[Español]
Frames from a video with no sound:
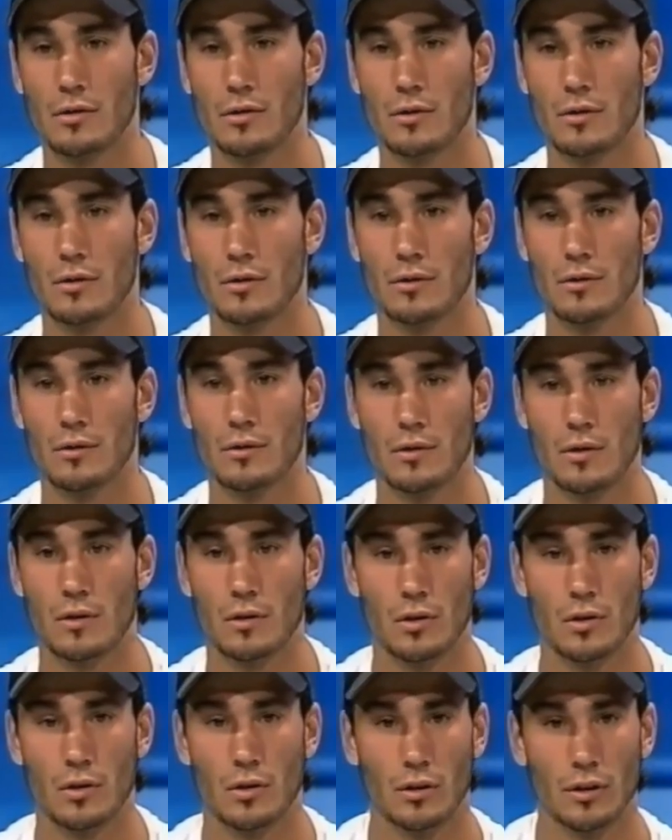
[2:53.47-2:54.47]
Yo,
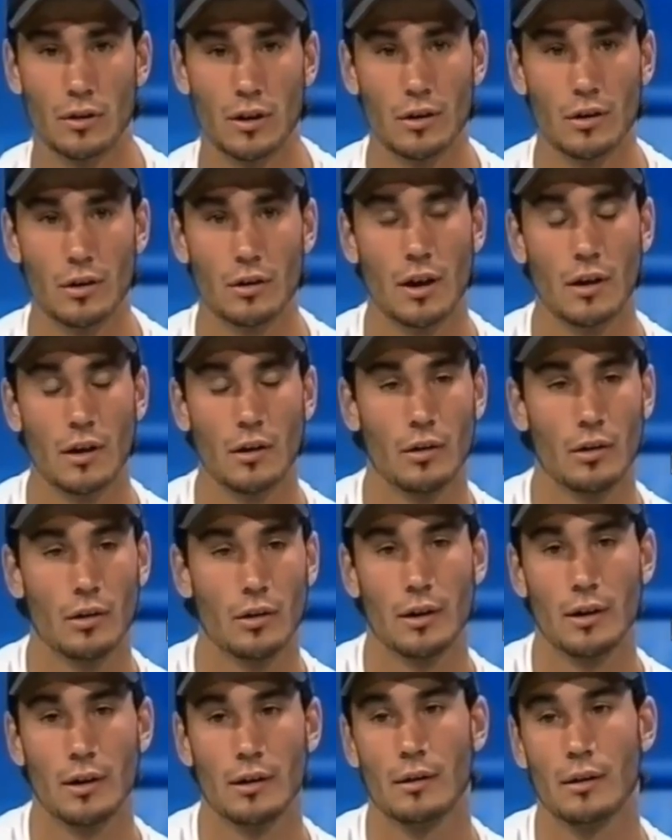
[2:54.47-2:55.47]
yo estoy contento
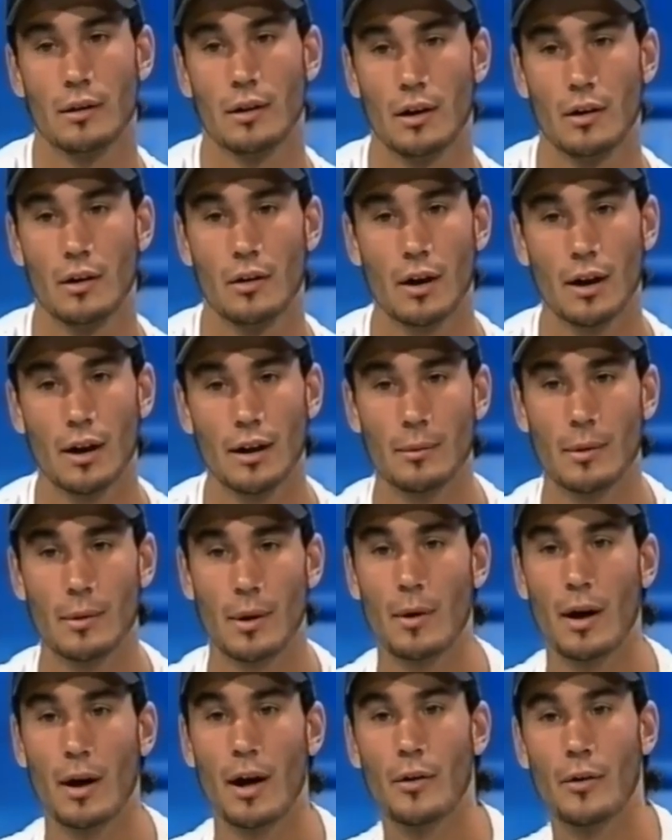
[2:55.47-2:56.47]
estando en el, local de
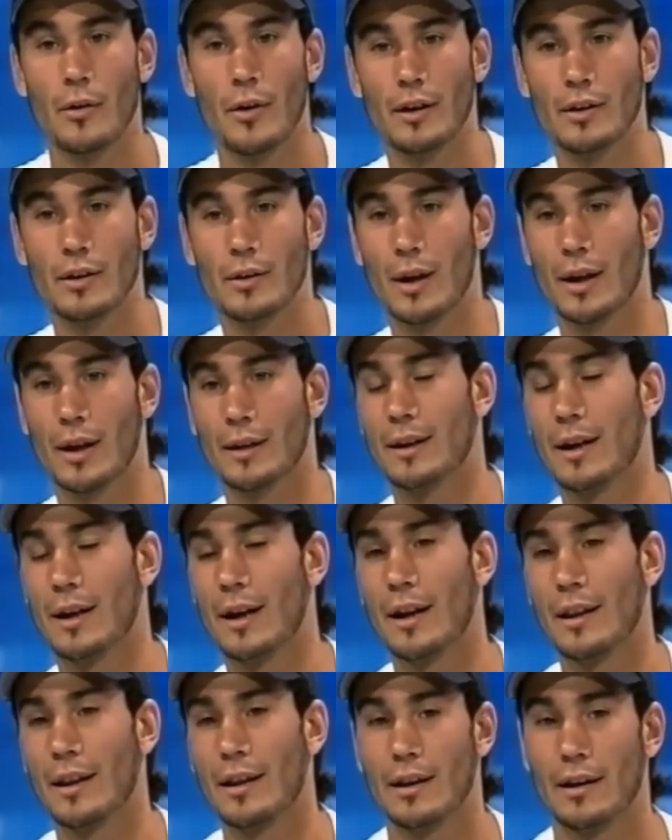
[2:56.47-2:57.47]
mi hermano ahí todas las
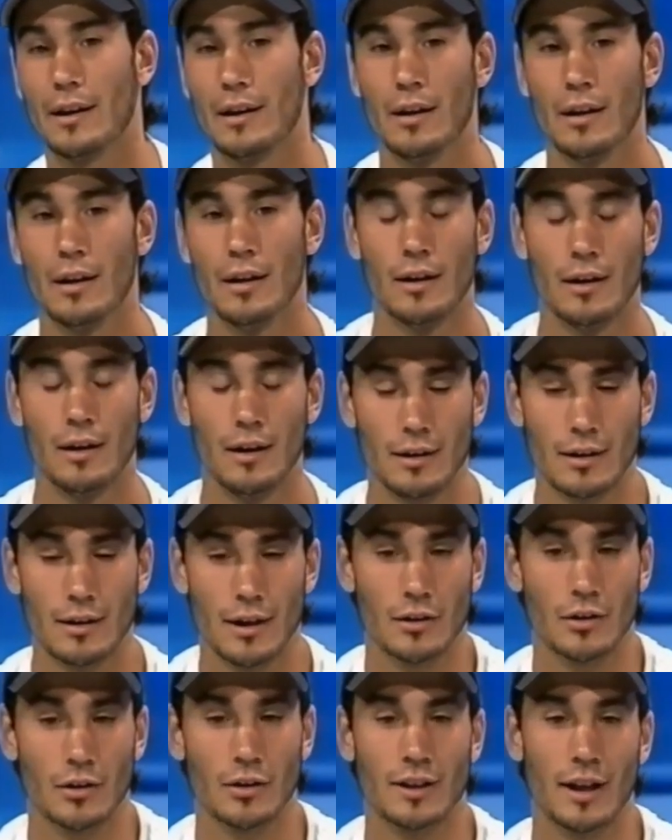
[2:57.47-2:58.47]
tardes y,
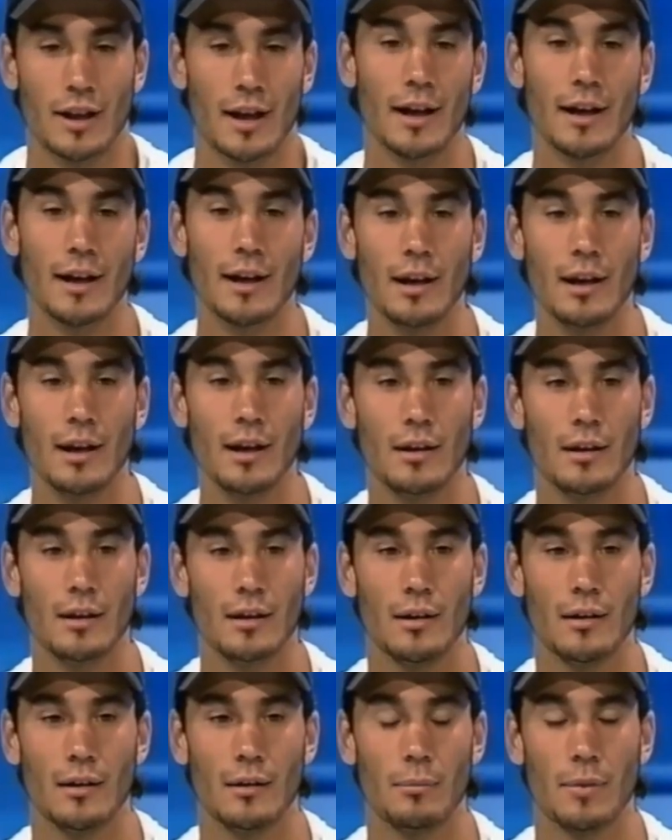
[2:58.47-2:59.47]
trato de estar
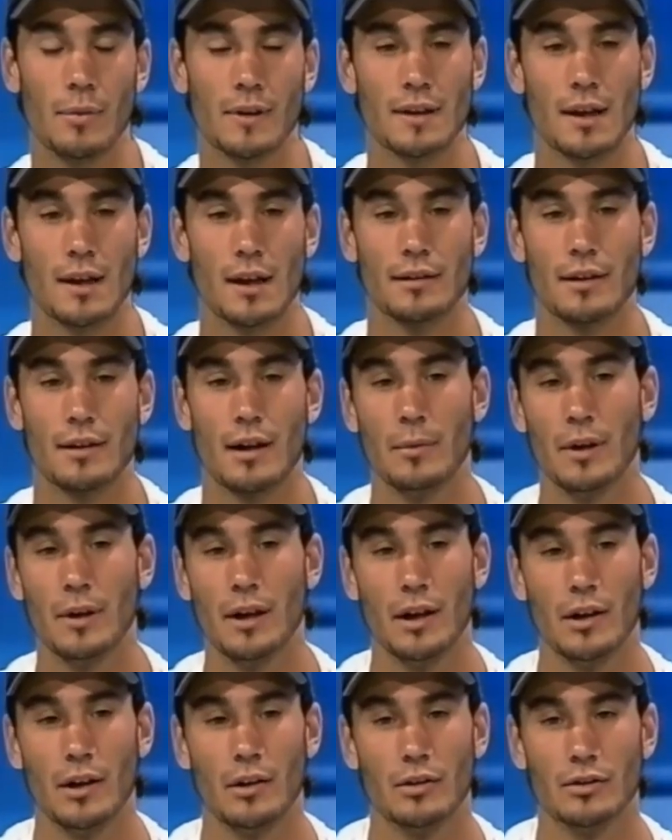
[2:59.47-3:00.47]
ahí, pasarla entre
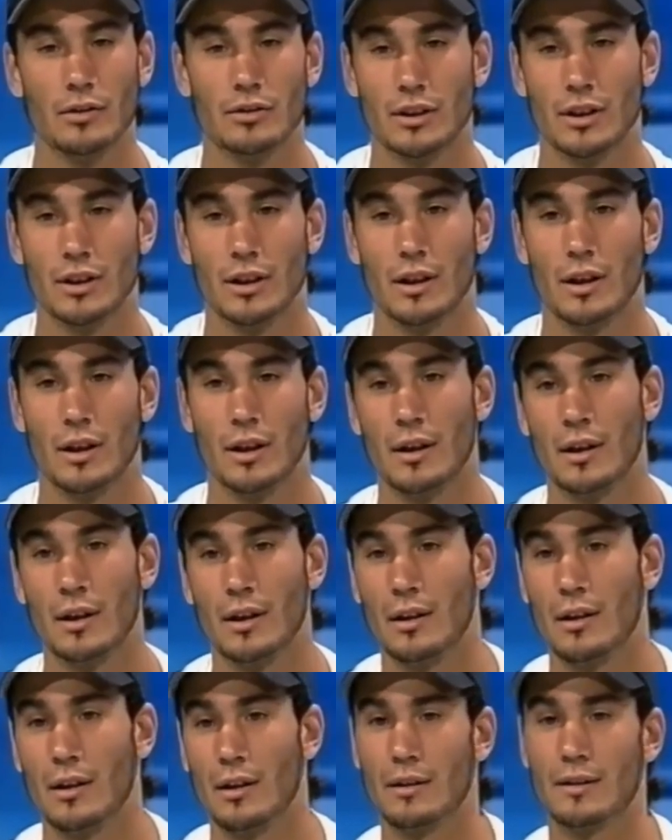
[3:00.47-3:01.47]
amigos y,
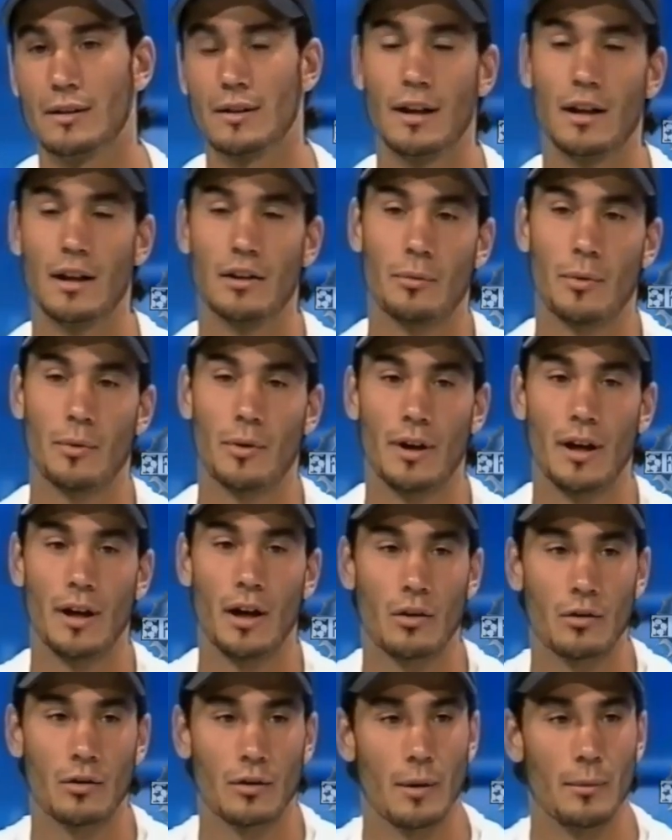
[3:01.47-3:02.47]
salir a tomar un
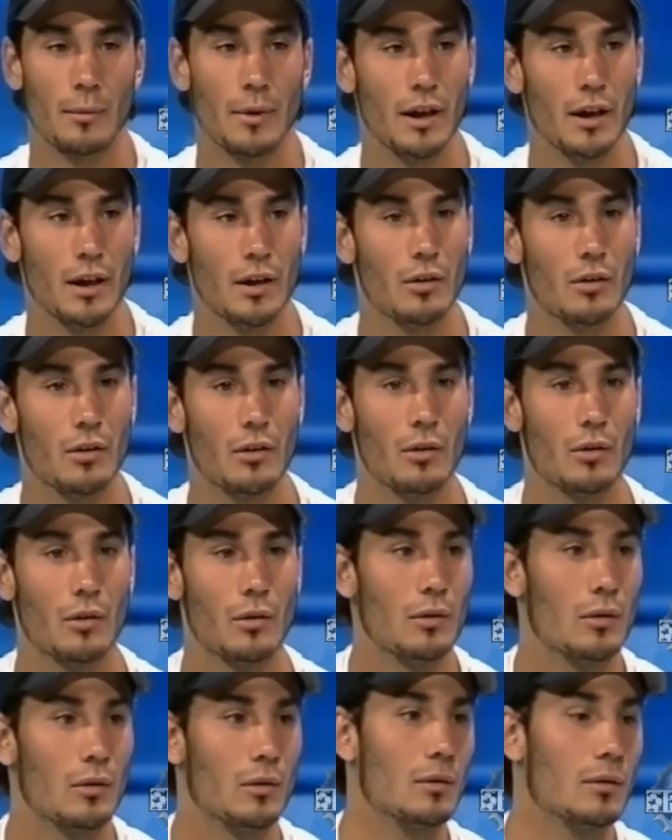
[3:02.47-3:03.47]
helado con un
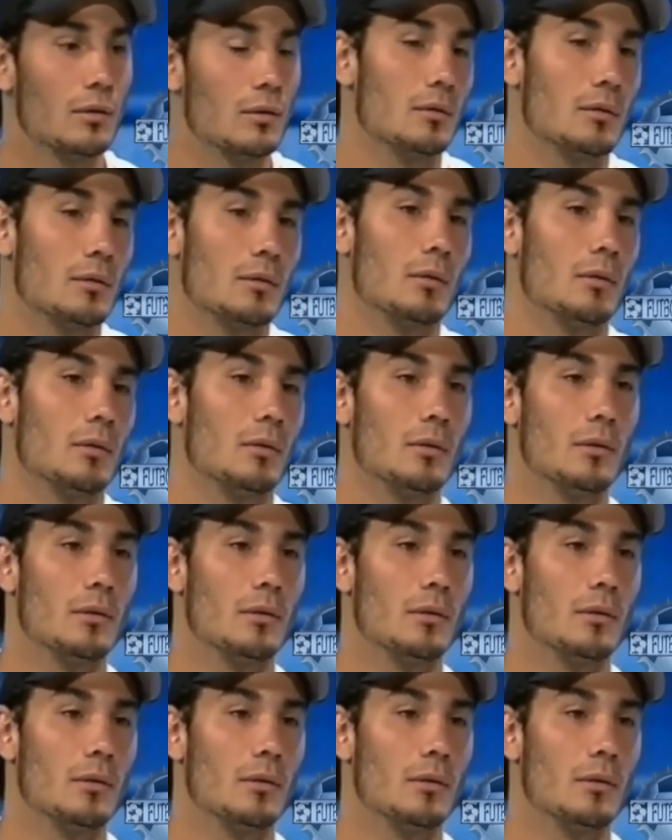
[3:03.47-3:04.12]
amigo